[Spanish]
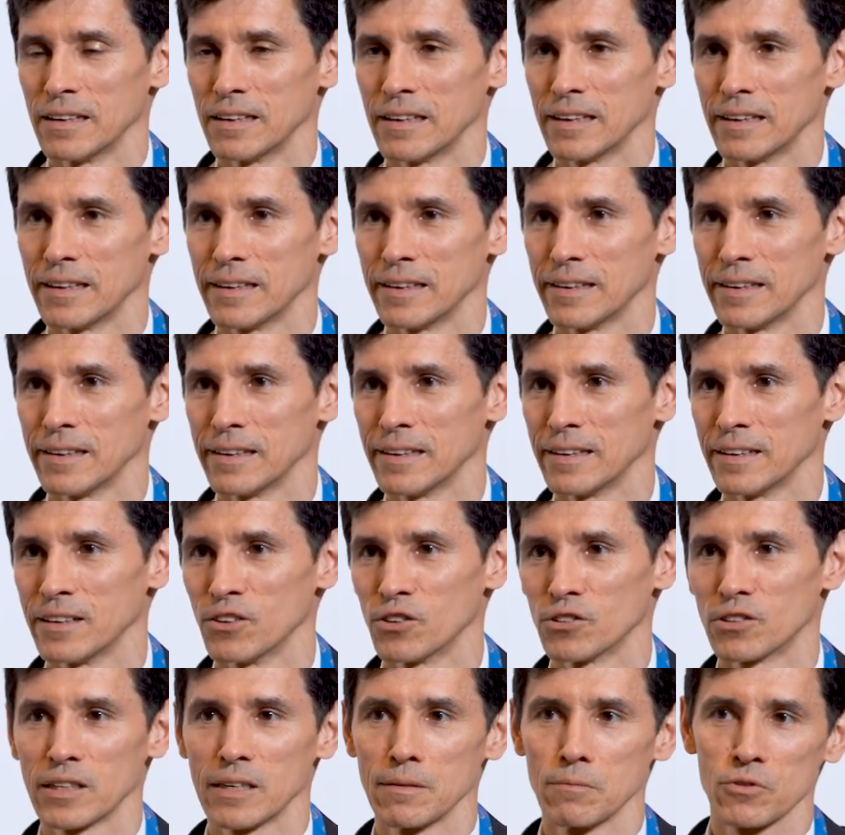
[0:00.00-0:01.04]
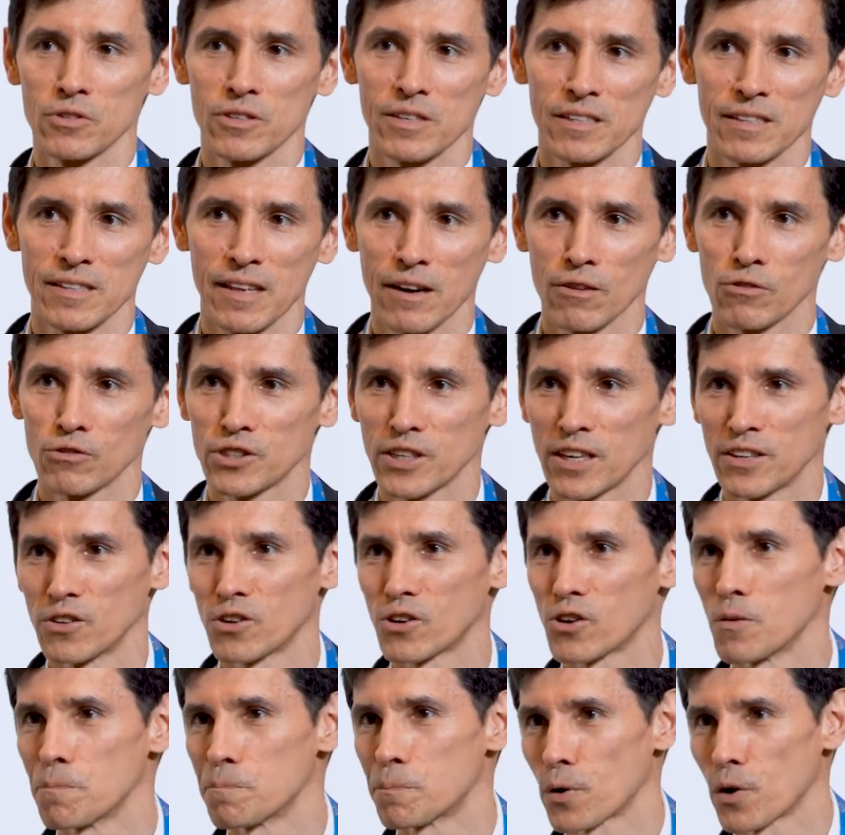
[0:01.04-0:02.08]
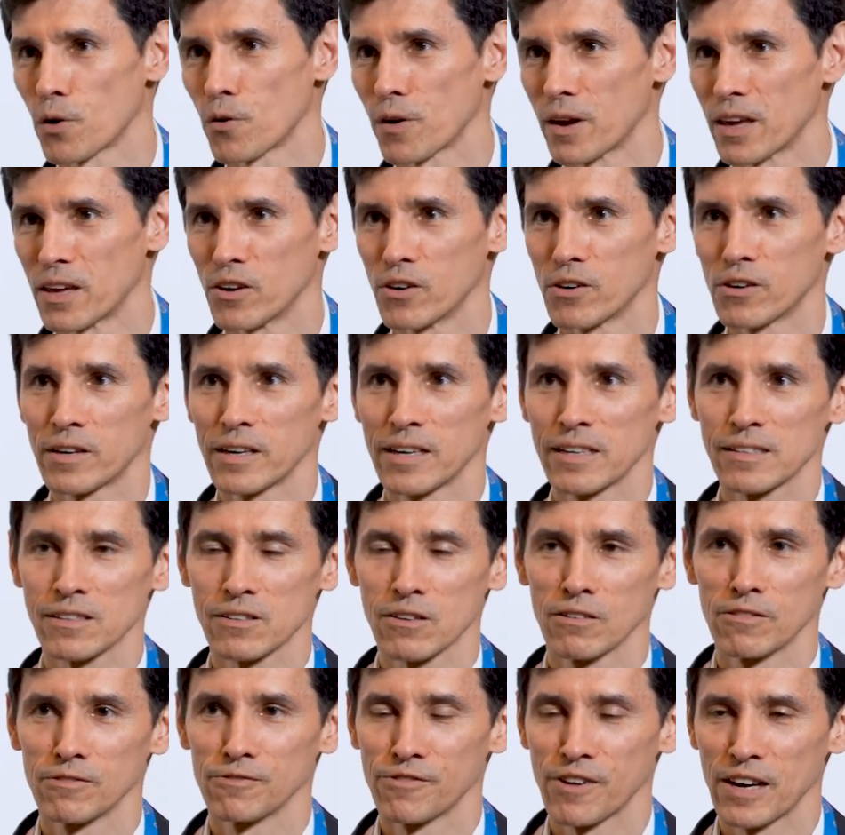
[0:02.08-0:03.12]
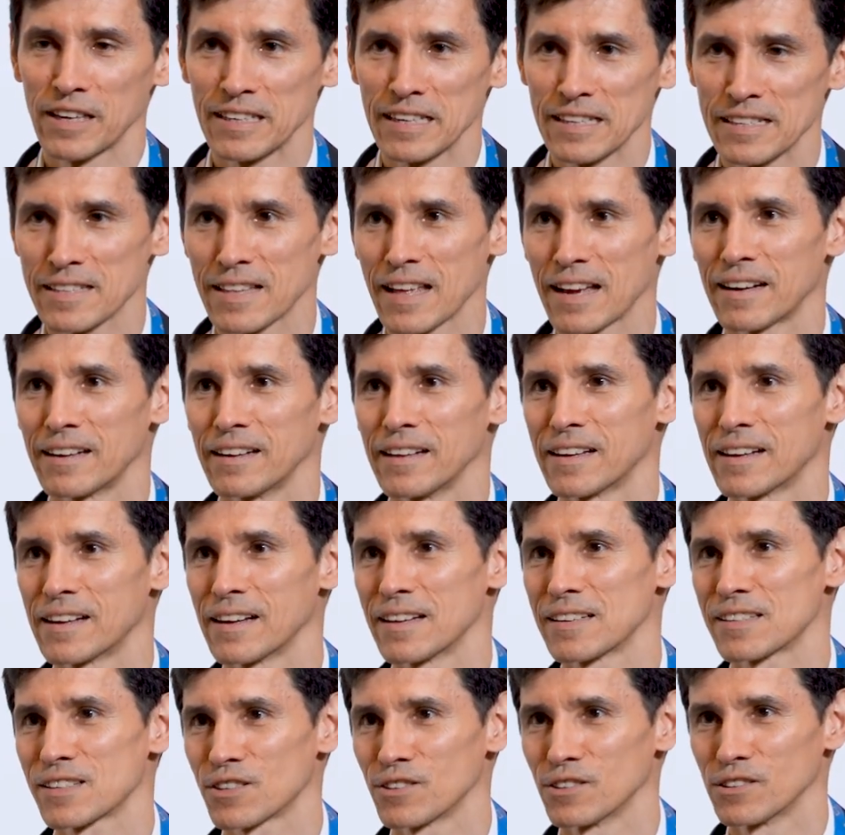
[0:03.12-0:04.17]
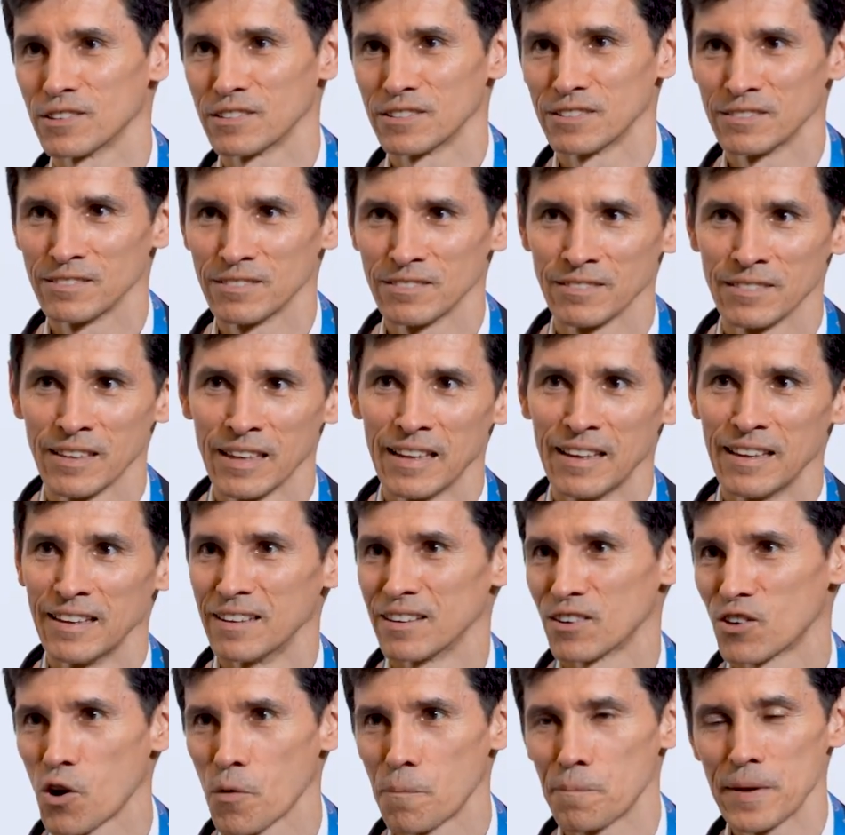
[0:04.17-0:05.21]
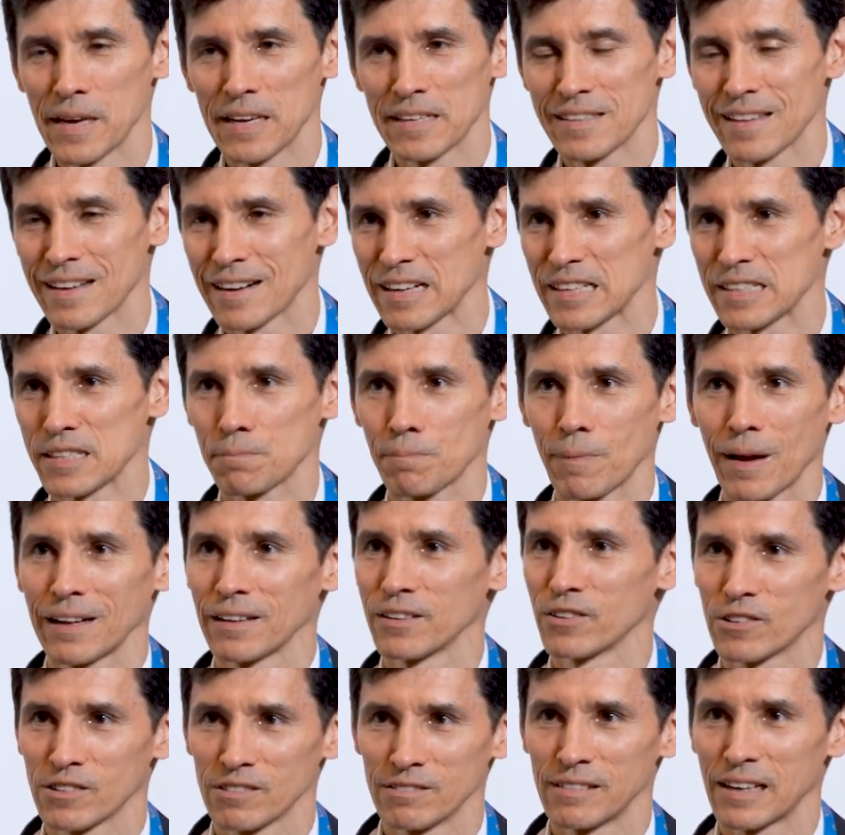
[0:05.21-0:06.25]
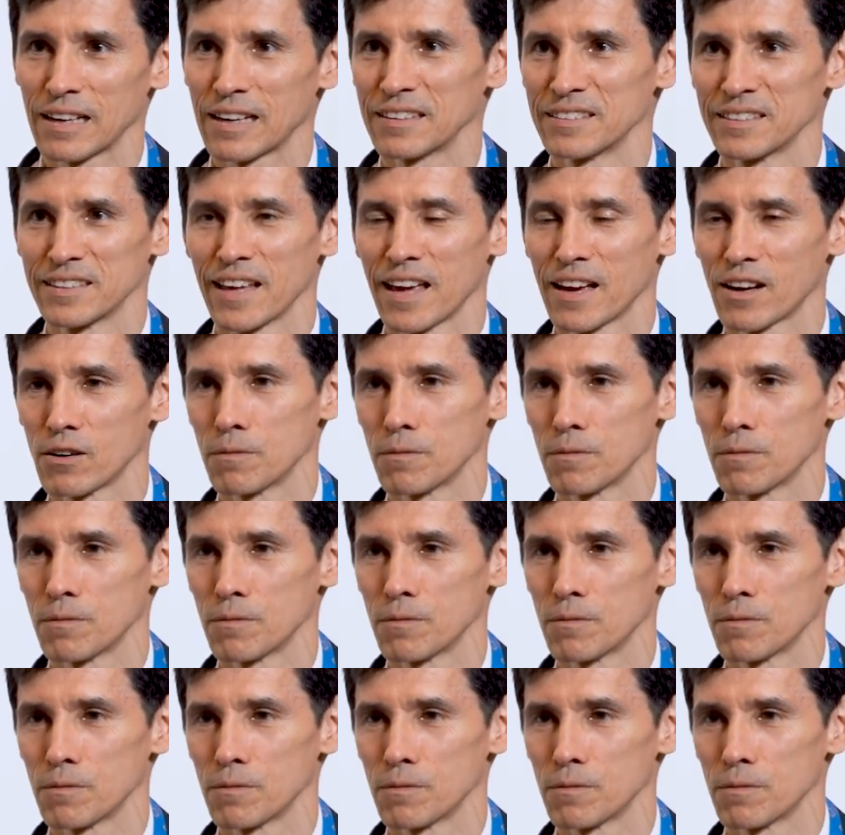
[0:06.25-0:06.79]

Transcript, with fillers: Eh, no tenemos que estar luchando con proveedores, con fallas técnicas, con copias de respaldo, con una cantidad de